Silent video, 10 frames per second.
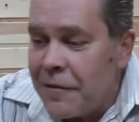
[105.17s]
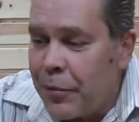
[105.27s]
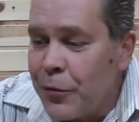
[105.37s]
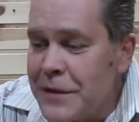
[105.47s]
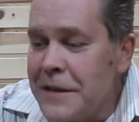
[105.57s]
в
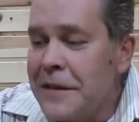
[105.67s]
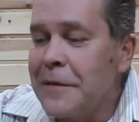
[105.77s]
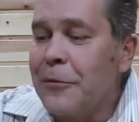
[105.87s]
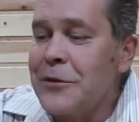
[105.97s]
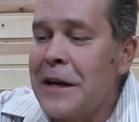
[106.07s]
паутине
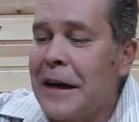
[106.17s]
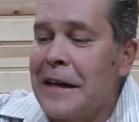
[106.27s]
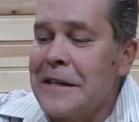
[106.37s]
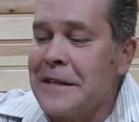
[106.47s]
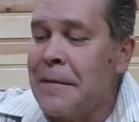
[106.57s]
немножко,
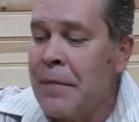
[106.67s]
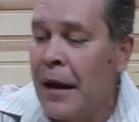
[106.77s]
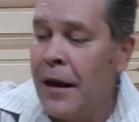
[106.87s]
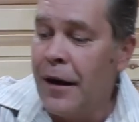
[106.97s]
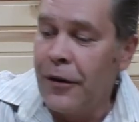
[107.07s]
конечно.
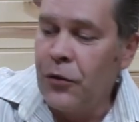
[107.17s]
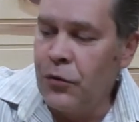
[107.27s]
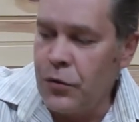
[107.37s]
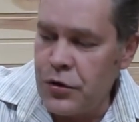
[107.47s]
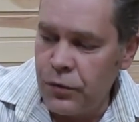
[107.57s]

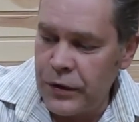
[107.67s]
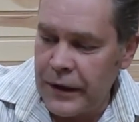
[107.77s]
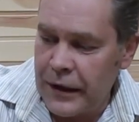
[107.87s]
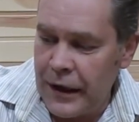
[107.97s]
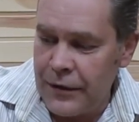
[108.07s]
Ну, в общем, вот
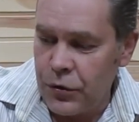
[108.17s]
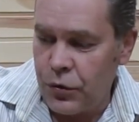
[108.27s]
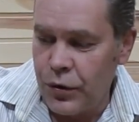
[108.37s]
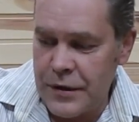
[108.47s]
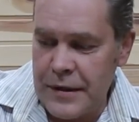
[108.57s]
такая вот
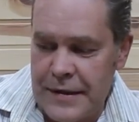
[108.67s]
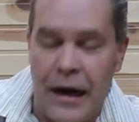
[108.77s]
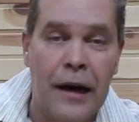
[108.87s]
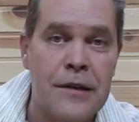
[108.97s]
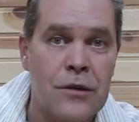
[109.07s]

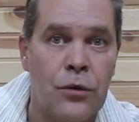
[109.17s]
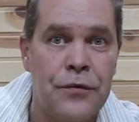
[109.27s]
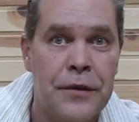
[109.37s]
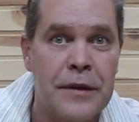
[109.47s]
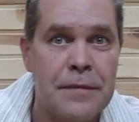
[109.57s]
хортица айс
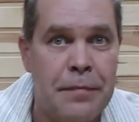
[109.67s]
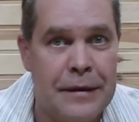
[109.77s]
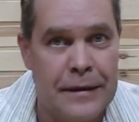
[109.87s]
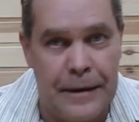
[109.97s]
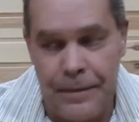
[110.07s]
кофе,
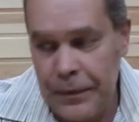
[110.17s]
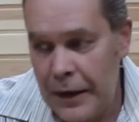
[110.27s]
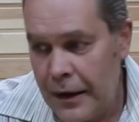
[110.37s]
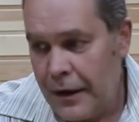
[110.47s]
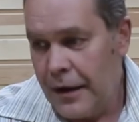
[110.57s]
господа.
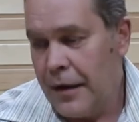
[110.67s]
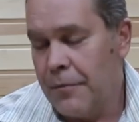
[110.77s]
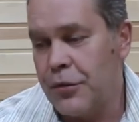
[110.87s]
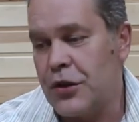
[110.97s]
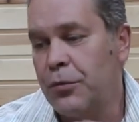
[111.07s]

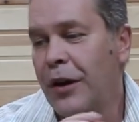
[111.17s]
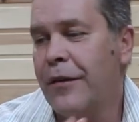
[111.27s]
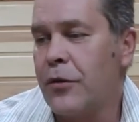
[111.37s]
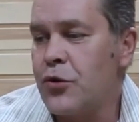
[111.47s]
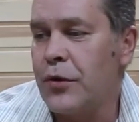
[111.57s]
Почему я
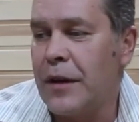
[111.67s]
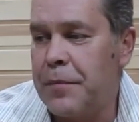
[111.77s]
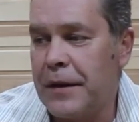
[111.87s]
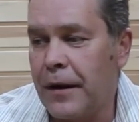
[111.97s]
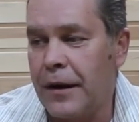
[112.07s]
говорю, что
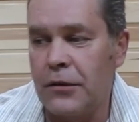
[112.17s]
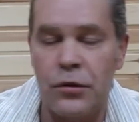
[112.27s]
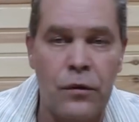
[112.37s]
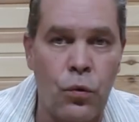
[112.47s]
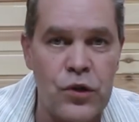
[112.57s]
напиток
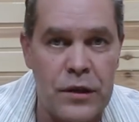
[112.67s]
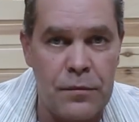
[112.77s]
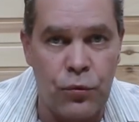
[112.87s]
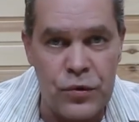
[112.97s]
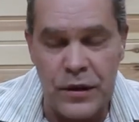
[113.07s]
которого уже
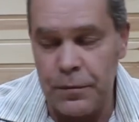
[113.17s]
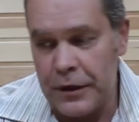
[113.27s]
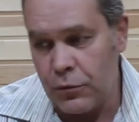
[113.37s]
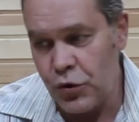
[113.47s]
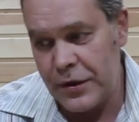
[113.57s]
не будет?
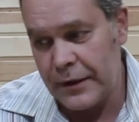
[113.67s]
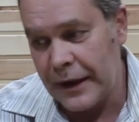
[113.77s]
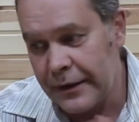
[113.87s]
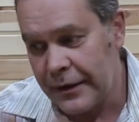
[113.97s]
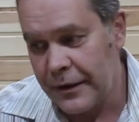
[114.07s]
Потому что
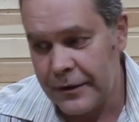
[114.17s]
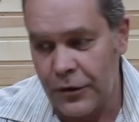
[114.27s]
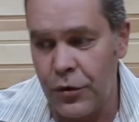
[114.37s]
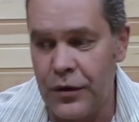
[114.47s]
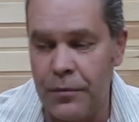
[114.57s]
данная
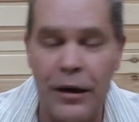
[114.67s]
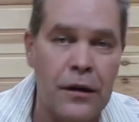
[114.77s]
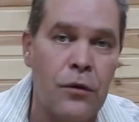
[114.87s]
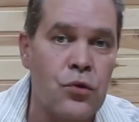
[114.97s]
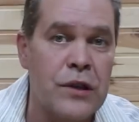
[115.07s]
торговая
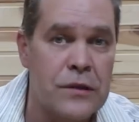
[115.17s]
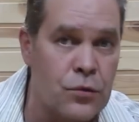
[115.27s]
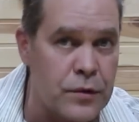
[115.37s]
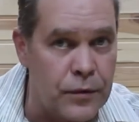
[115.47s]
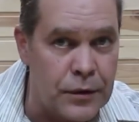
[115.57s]
марка уже
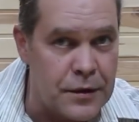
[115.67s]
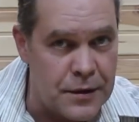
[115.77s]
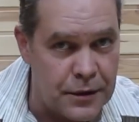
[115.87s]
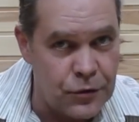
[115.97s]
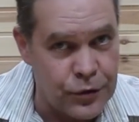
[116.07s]
отсутствует на
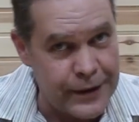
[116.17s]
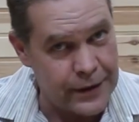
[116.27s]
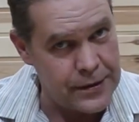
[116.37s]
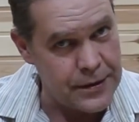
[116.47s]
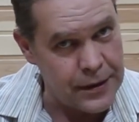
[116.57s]
территории
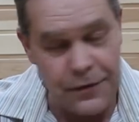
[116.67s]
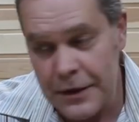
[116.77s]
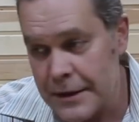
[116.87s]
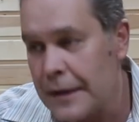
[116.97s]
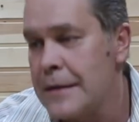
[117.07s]
Российской
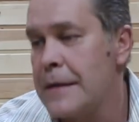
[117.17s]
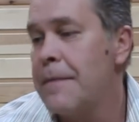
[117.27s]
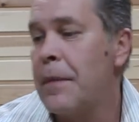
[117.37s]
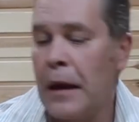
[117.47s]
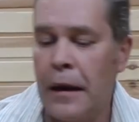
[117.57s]
Федерации.